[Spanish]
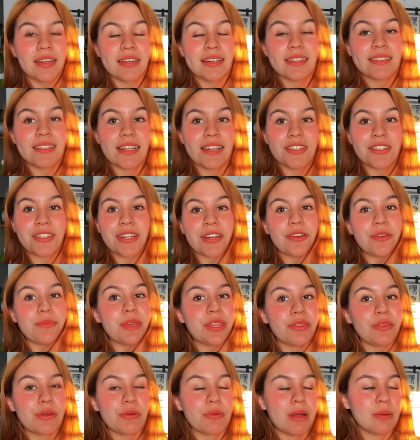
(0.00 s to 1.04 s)
Se los
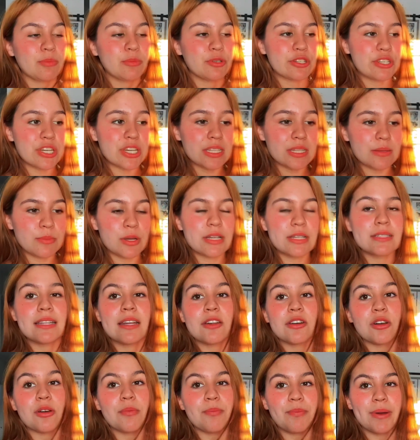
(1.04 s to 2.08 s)
recomiendo igual muchísimo. Este
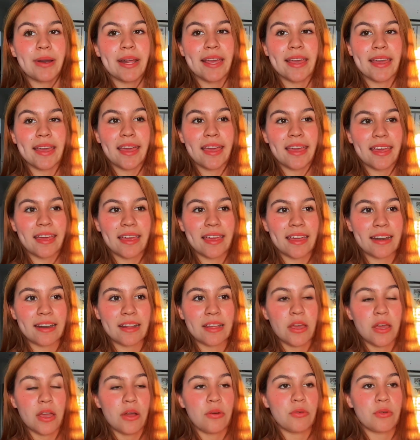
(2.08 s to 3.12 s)
lo compré en
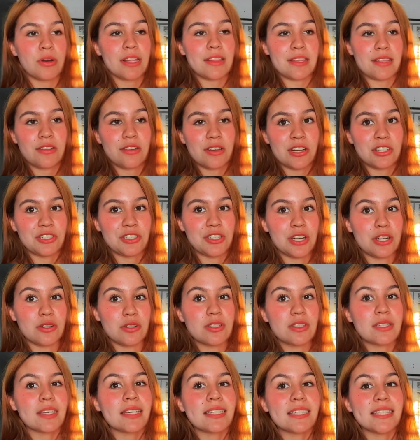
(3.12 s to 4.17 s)
una tienda de los
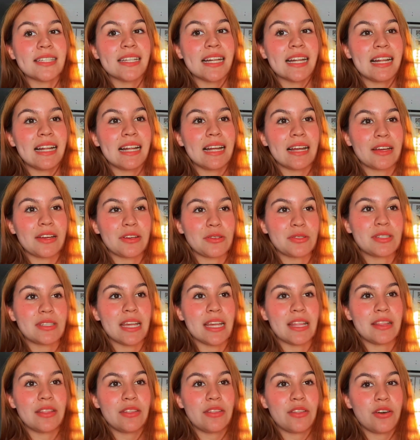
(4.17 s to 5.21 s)
chinos que está
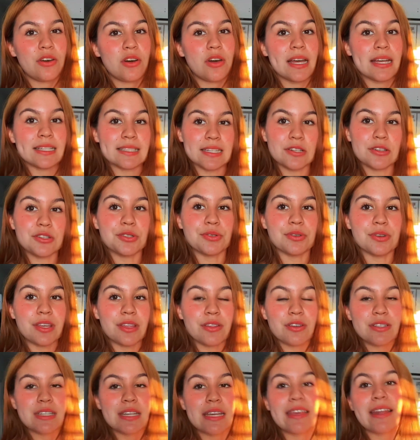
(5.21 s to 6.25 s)
cruzando a Estados
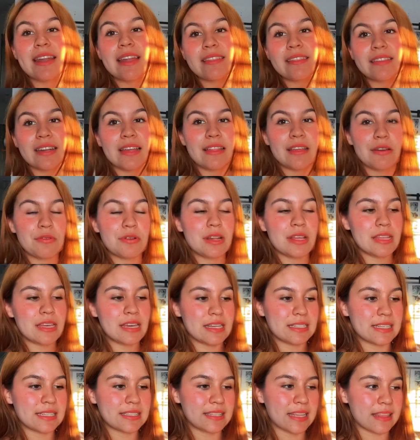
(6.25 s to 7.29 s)
Unidos. Ahí en la entrada, una de
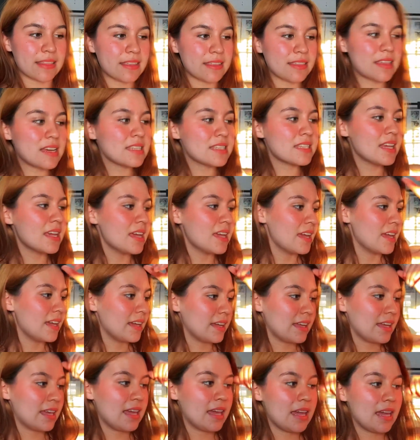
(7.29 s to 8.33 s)
esas tienditas.
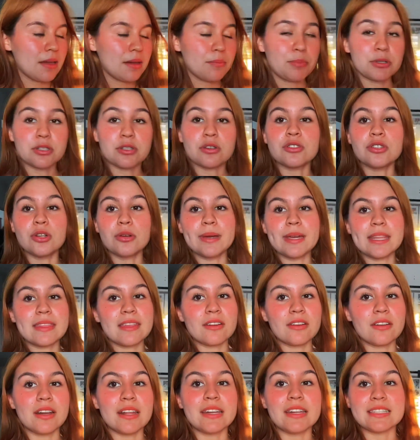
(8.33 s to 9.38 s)
Y pues costó 20
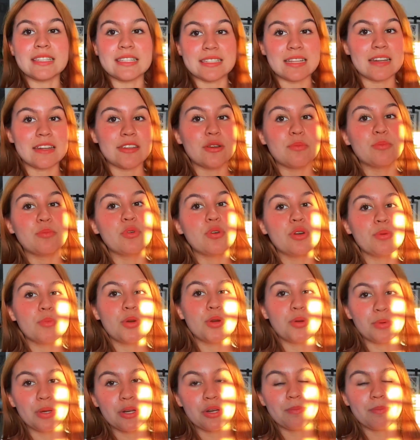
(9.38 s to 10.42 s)
dólares y salió muy muy
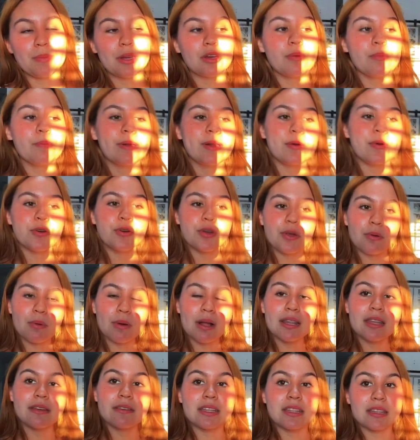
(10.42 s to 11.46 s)
bueno. Me compré uno
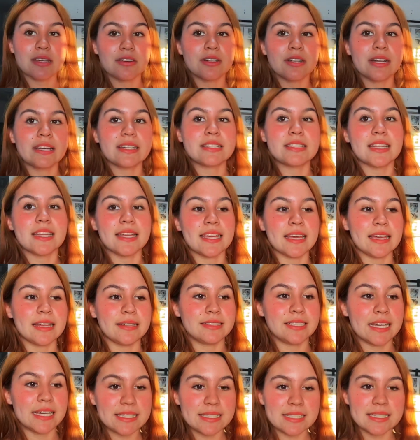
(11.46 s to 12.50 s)
igual de 20 dólares de
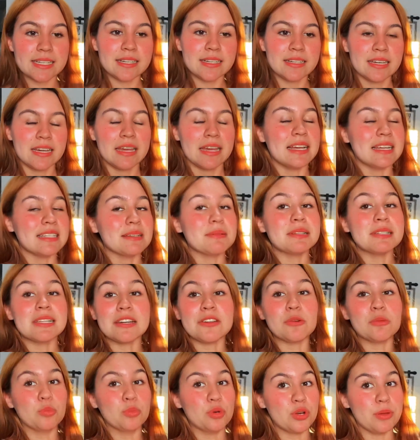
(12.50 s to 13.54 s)
Tasty. Ese me
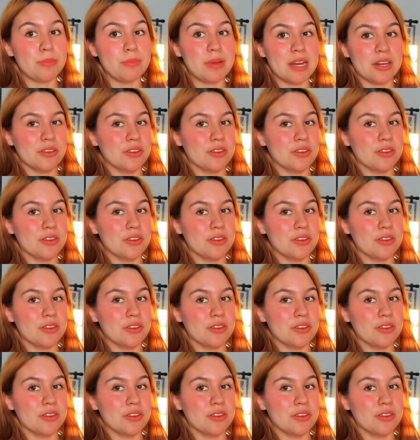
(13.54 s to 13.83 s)
salió muy malo.